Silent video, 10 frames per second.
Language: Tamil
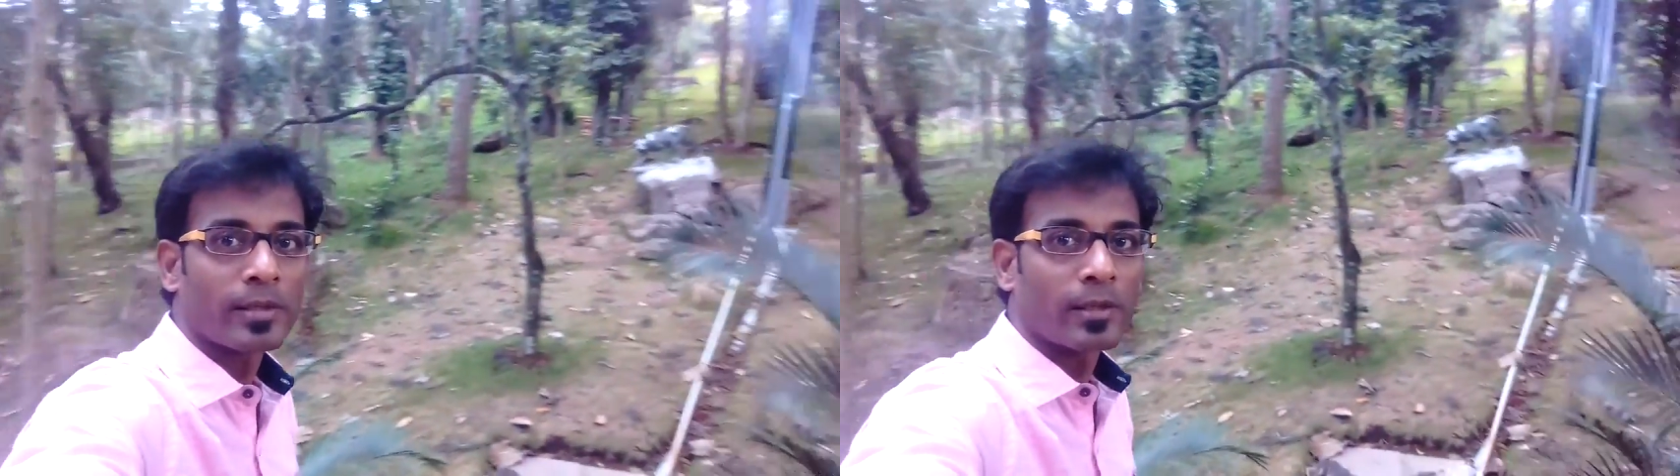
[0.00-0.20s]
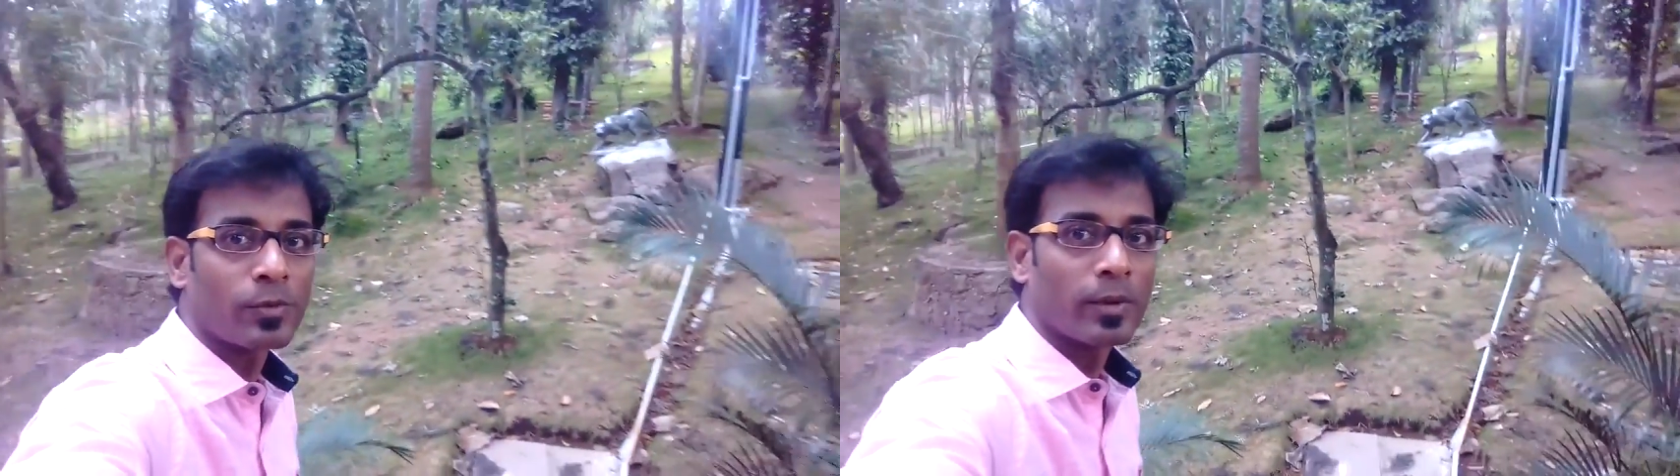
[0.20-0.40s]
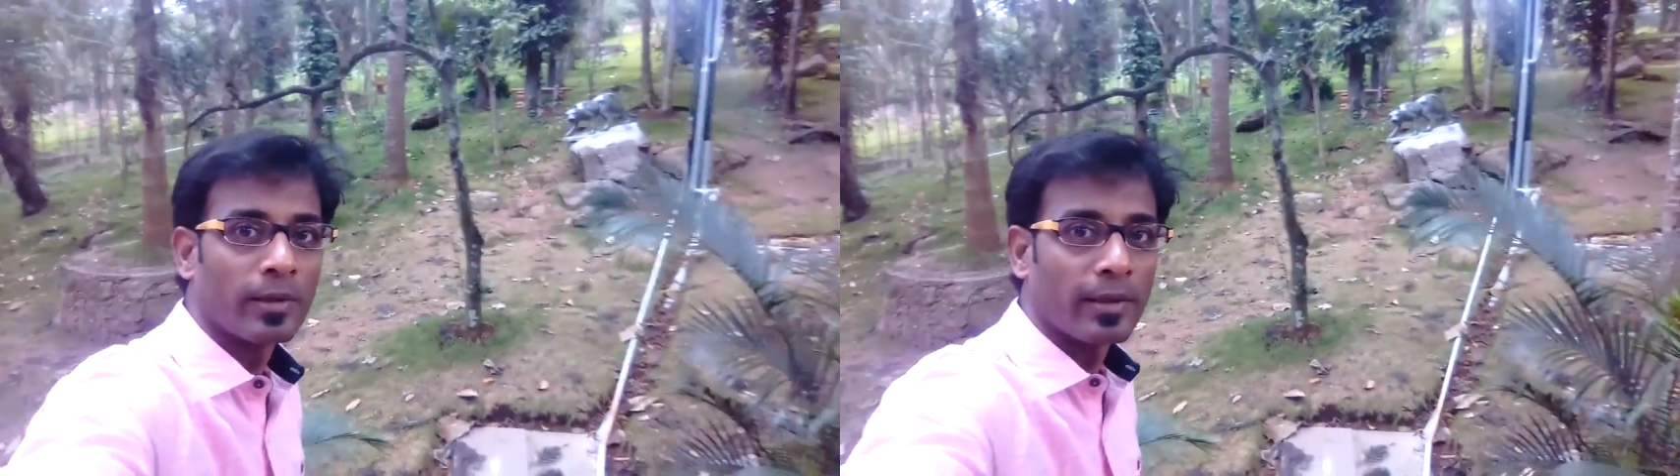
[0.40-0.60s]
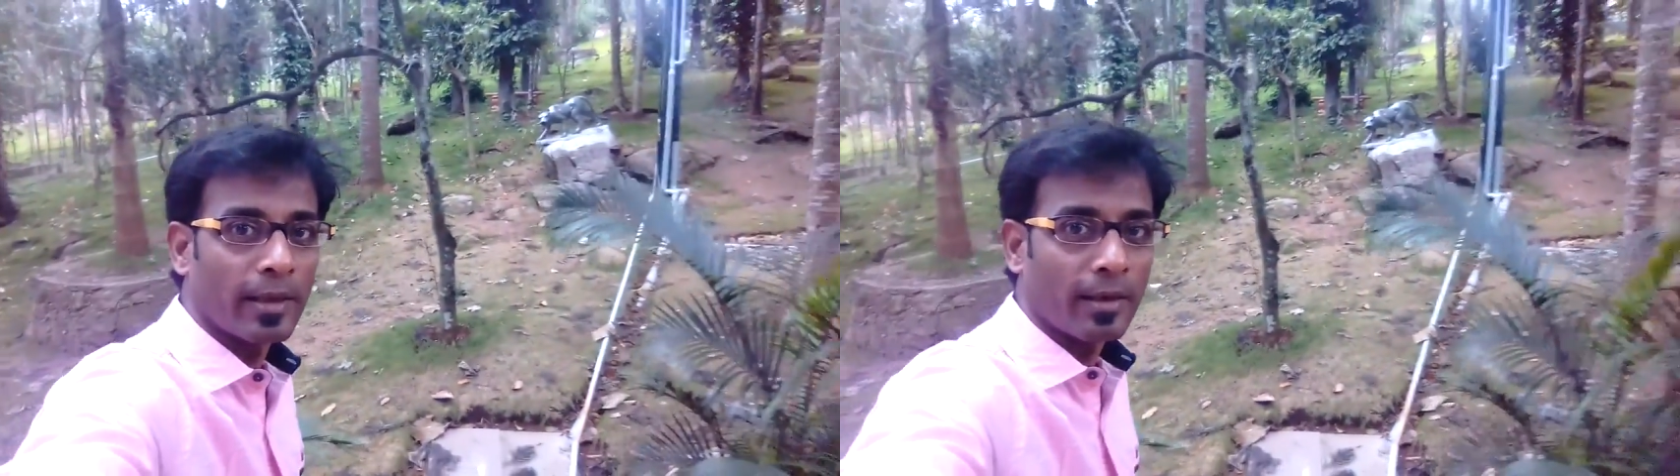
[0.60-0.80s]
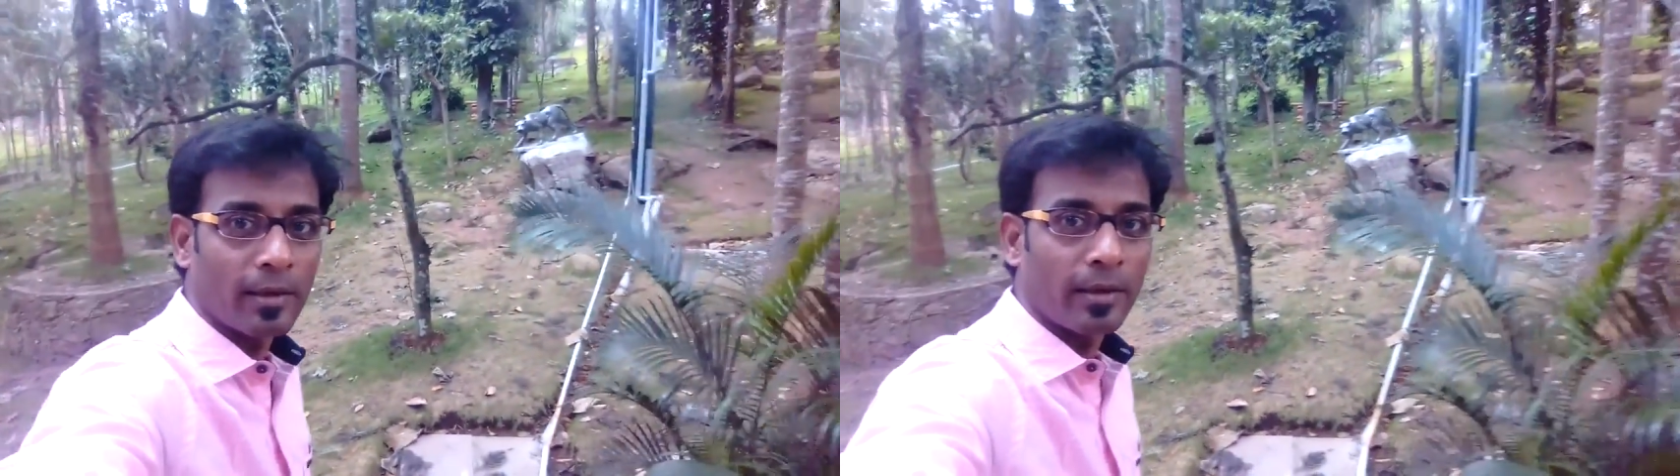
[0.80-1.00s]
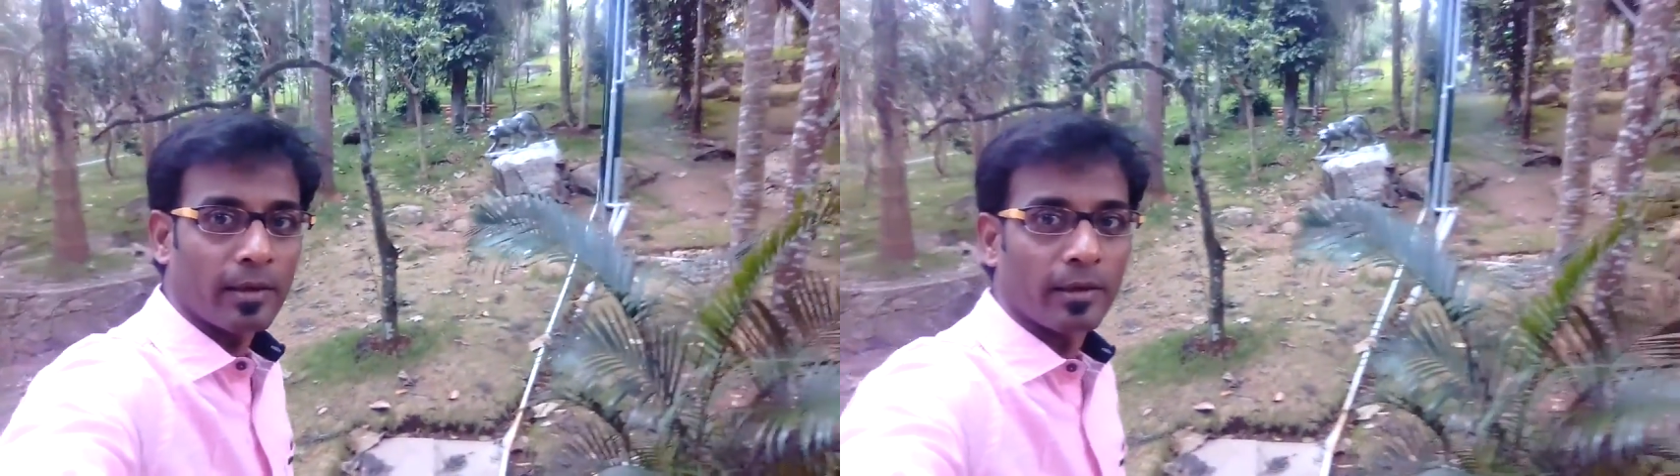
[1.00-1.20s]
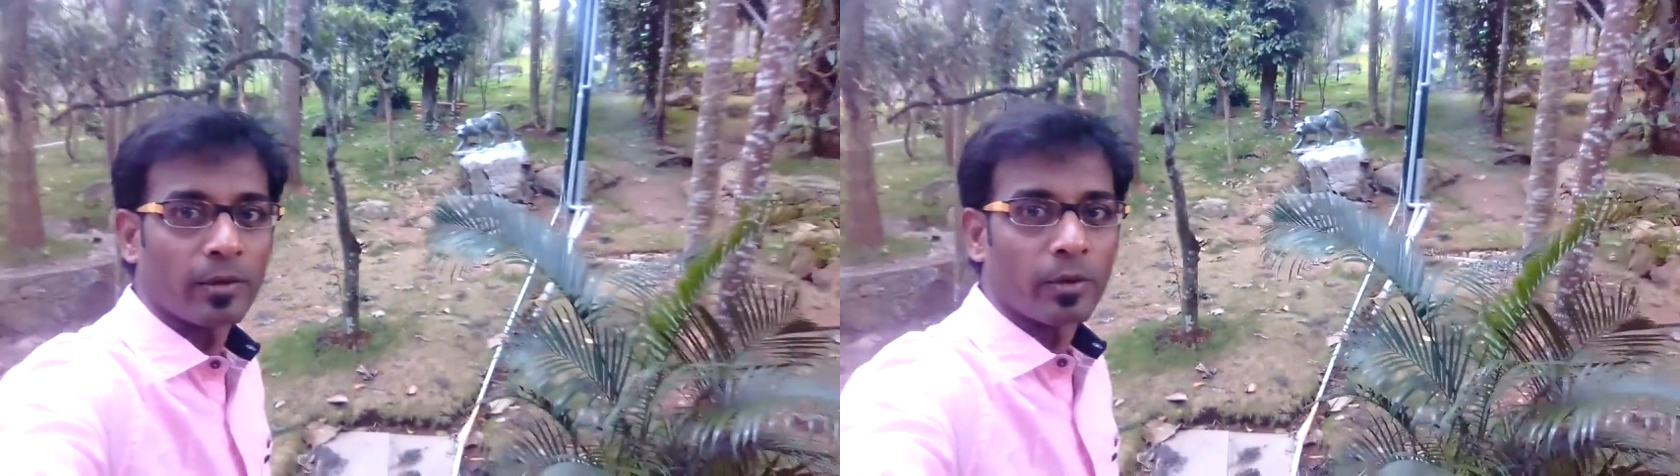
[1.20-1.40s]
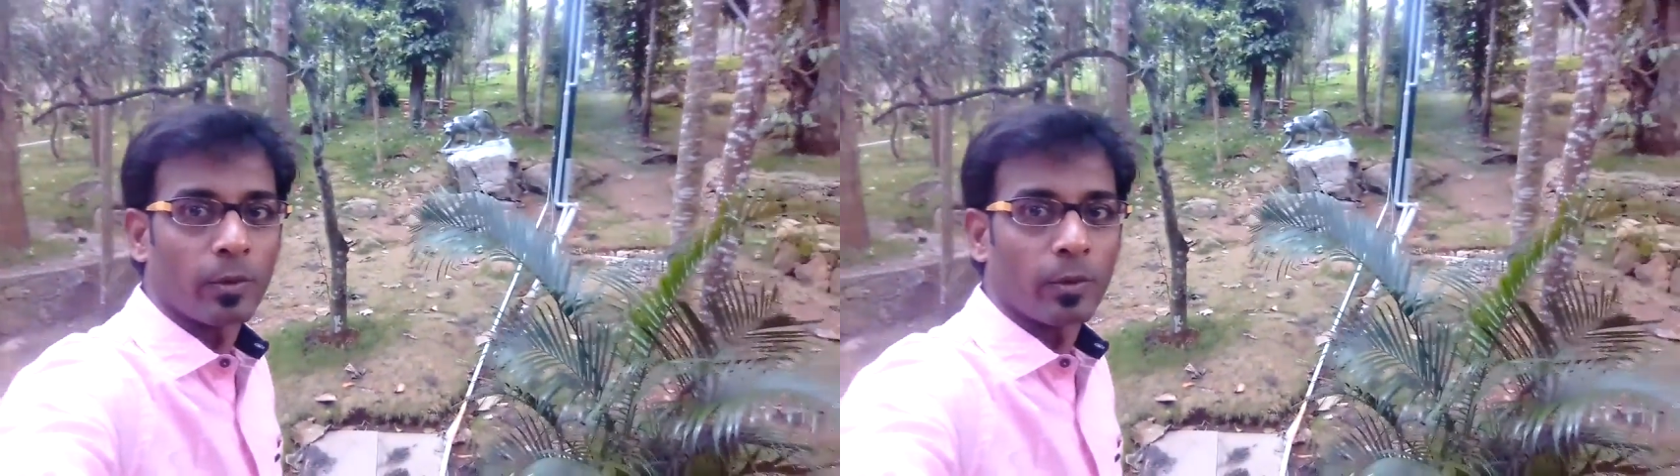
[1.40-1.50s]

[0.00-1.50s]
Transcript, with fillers: ரிசார்ட்ஸ் வந்து ஏற்காட்டில் இருக்க